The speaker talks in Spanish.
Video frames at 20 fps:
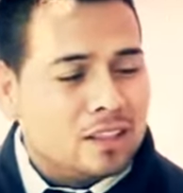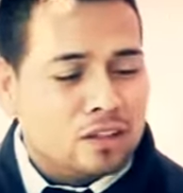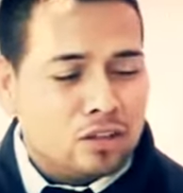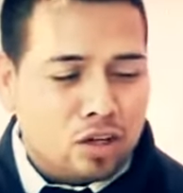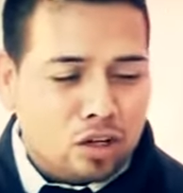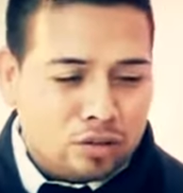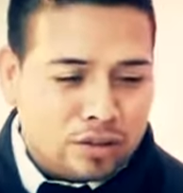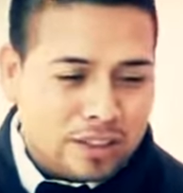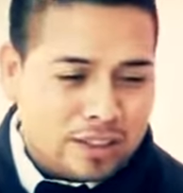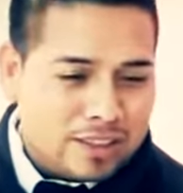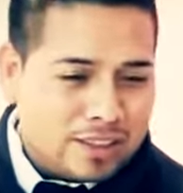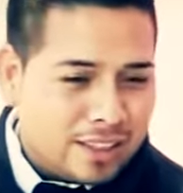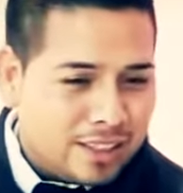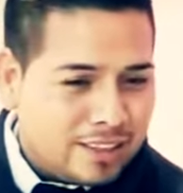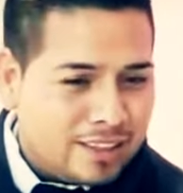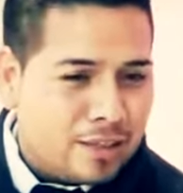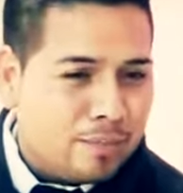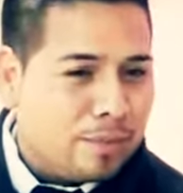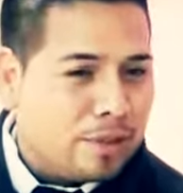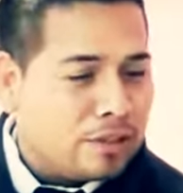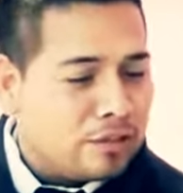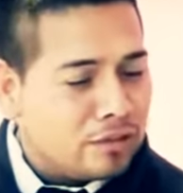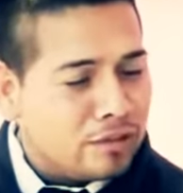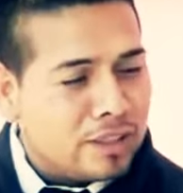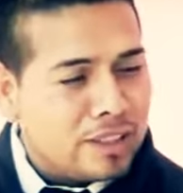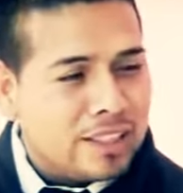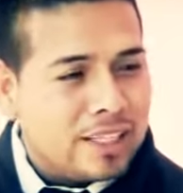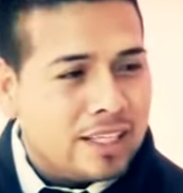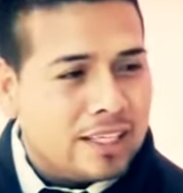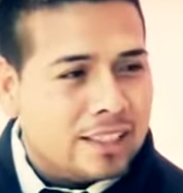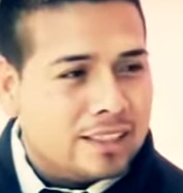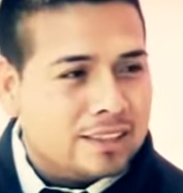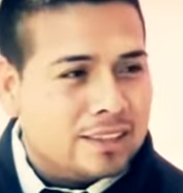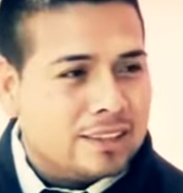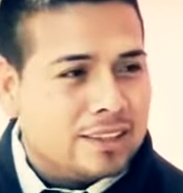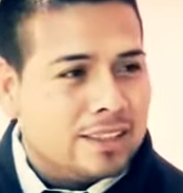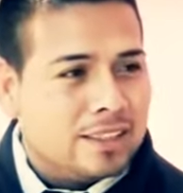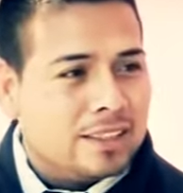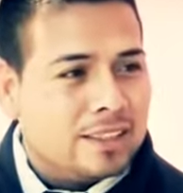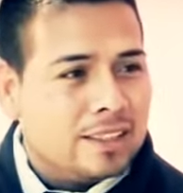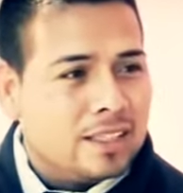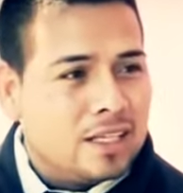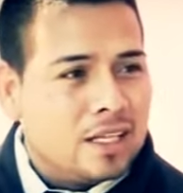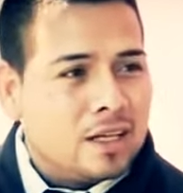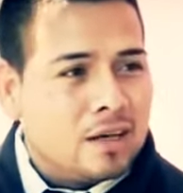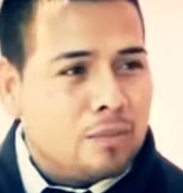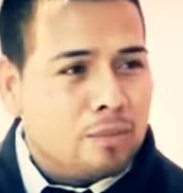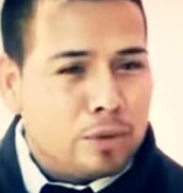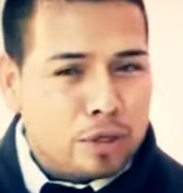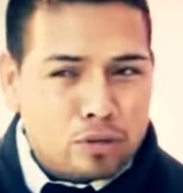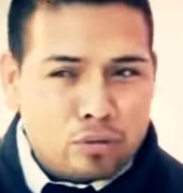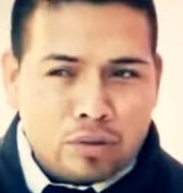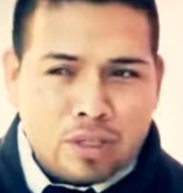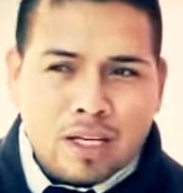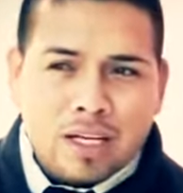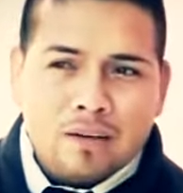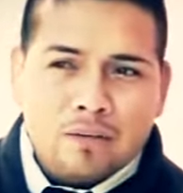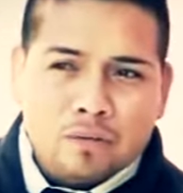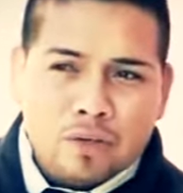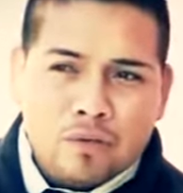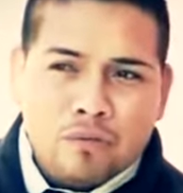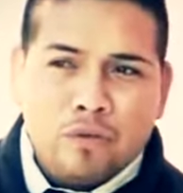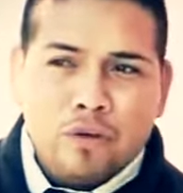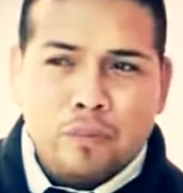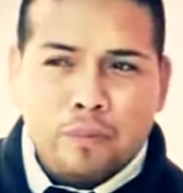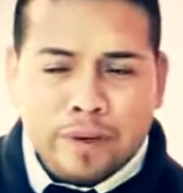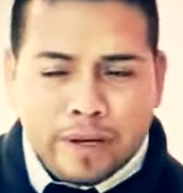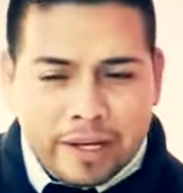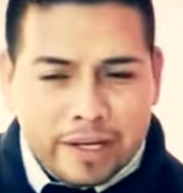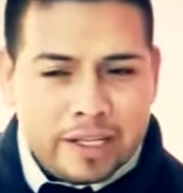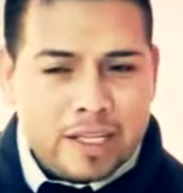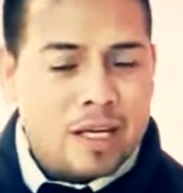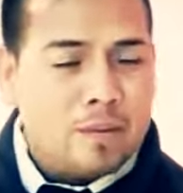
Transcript: no, sabes que esta persona ya este, vino una, una, enfermera y